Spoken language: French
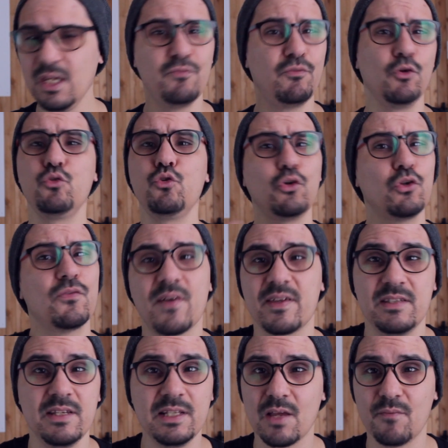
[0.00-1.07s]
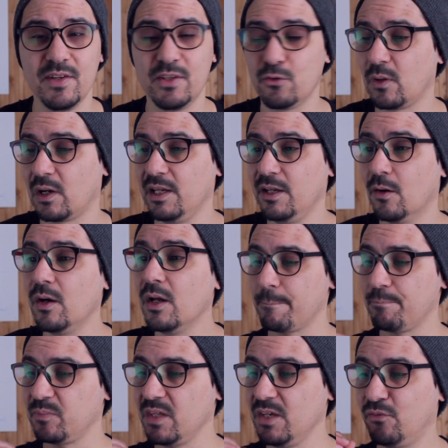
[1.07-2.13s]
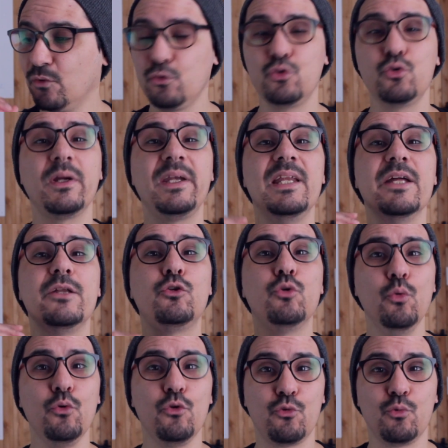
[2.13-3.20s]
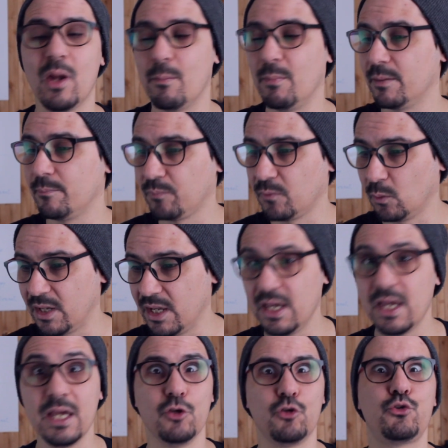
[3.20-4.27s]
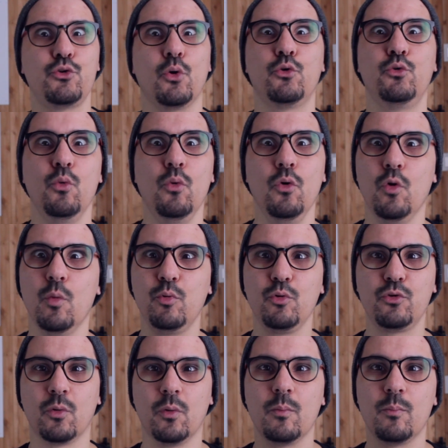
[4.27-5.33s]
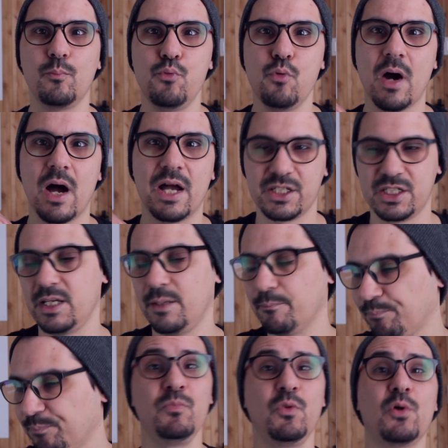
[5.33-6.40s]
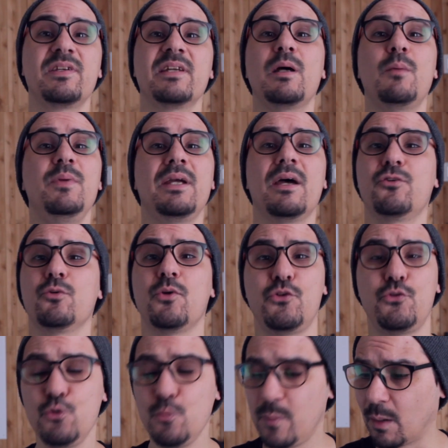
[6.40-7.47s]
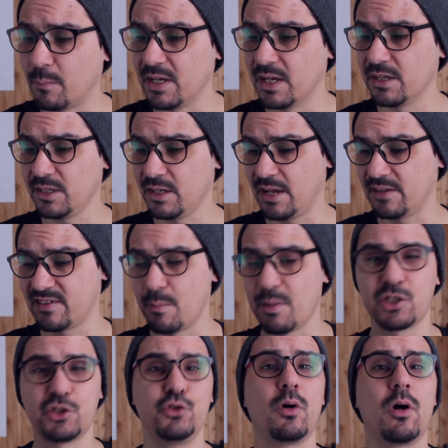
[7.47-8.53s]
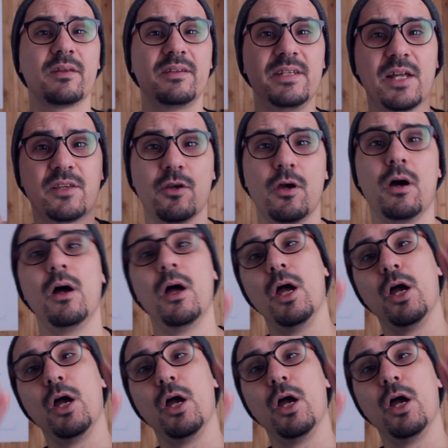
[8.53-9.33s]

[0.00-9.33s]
Il faut toujours que tu facilites la vie de ton client. Il faut toujours qu'il ait tout sous la main, ok Surtout le bouton pour acheter. Donc cette application est super bien, euh, ça marche sur ordinateur